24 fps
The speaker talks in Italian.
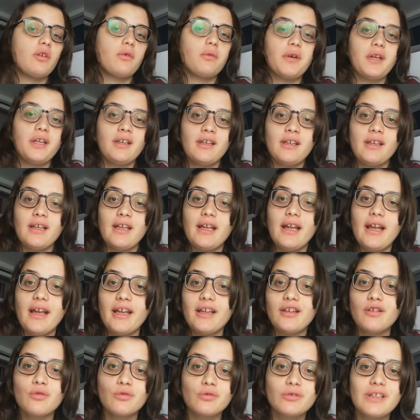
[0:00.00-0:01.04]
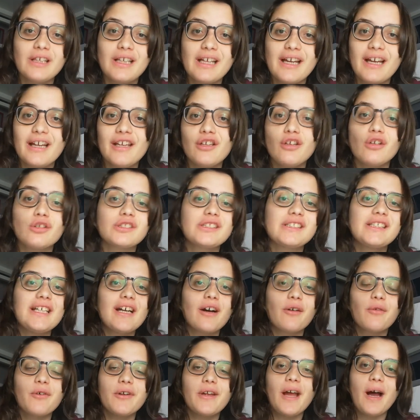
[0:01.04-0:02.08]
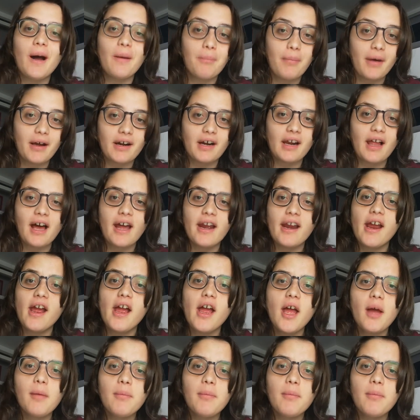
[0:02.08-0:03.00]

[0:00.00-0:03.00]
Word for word: quindi è inutile che io stia qui a parlare,